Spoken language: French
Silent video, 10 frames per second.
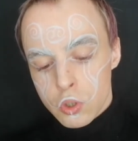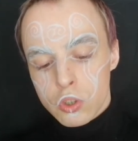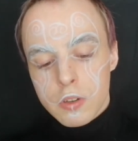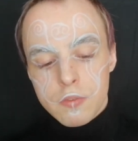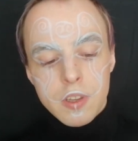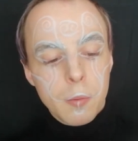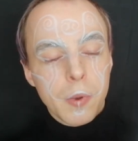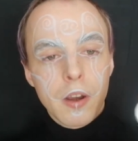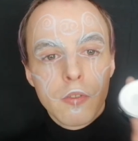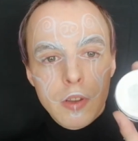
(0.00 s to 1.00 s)
Du coup, je vais
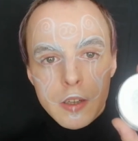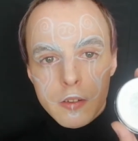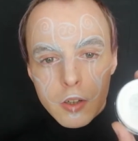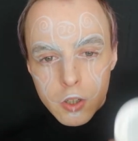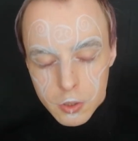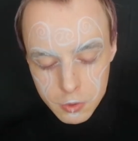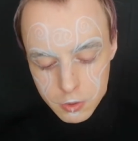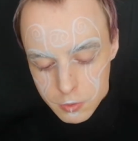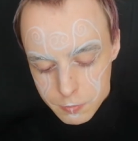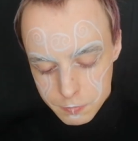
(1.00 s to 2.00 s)
venir prélever
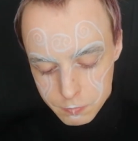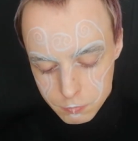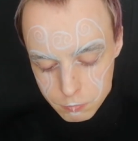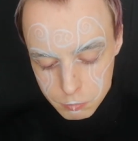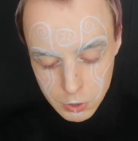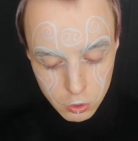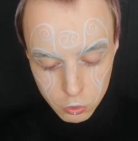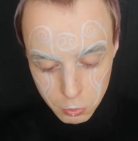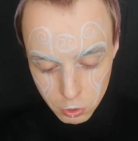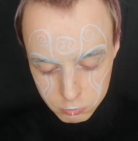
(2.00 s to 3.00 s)

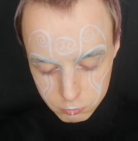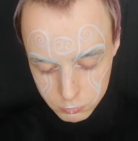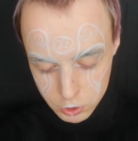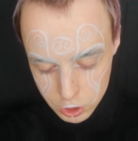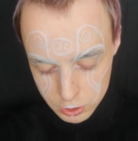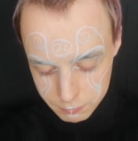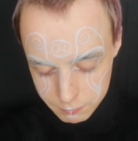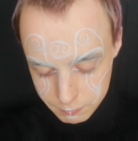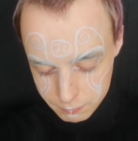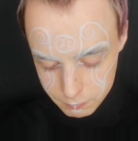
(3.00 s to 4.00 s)
bah, le blanc déjà.
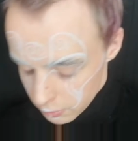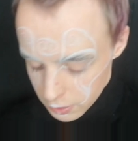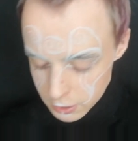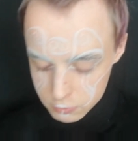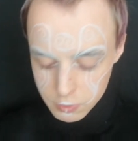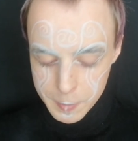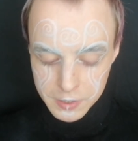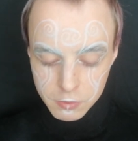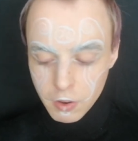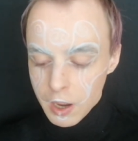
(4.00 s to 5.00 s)
Et je vais
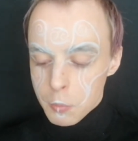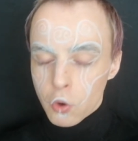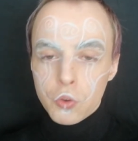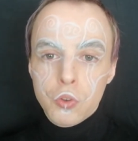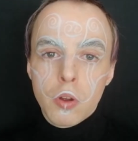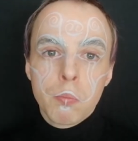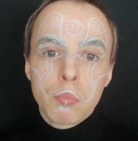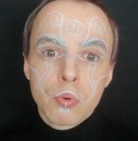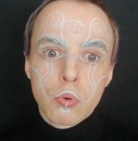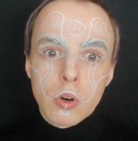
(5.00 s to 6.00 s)
mettre vraiment une
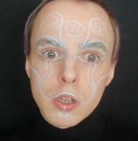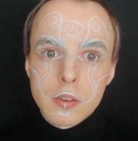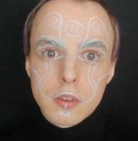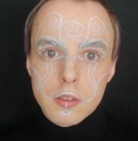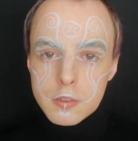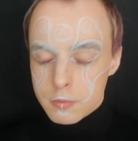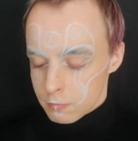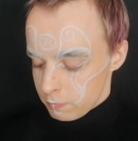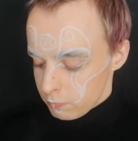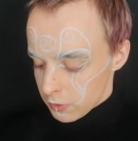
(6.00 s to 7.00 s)
pointe,
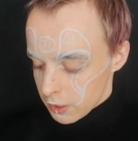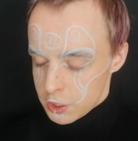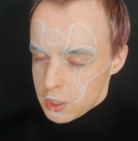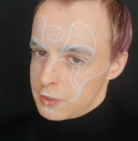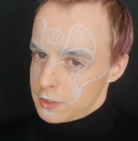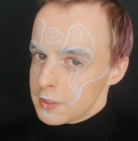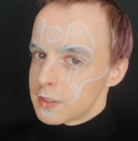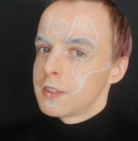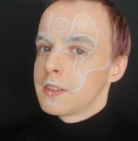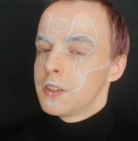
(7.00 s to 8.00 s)
et
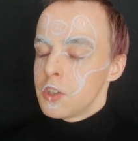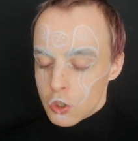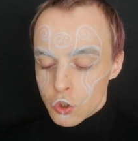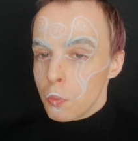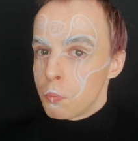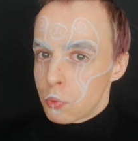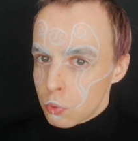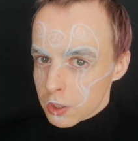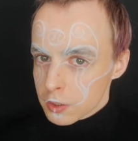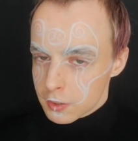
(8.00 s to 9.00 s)
j'insiste, une
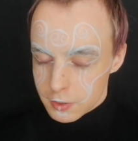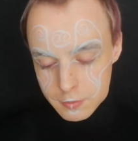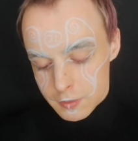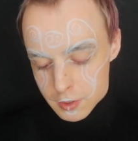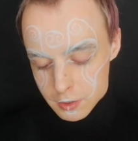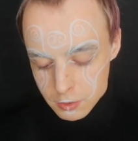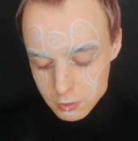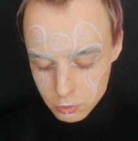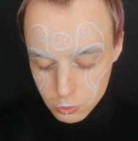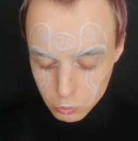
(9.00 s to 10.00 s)
pointe
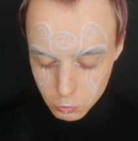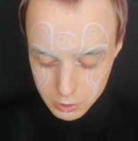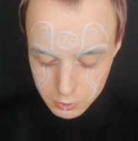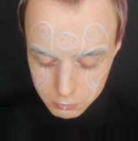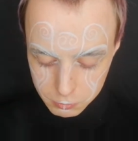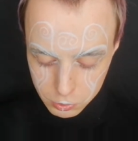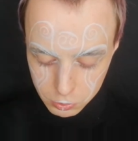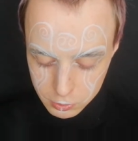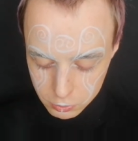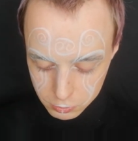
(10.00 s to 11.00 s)
de noir.
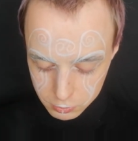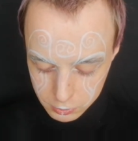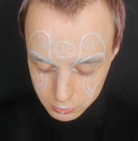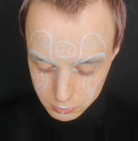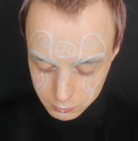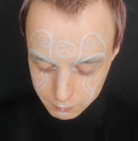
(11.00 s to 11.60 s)
Parce que sinon,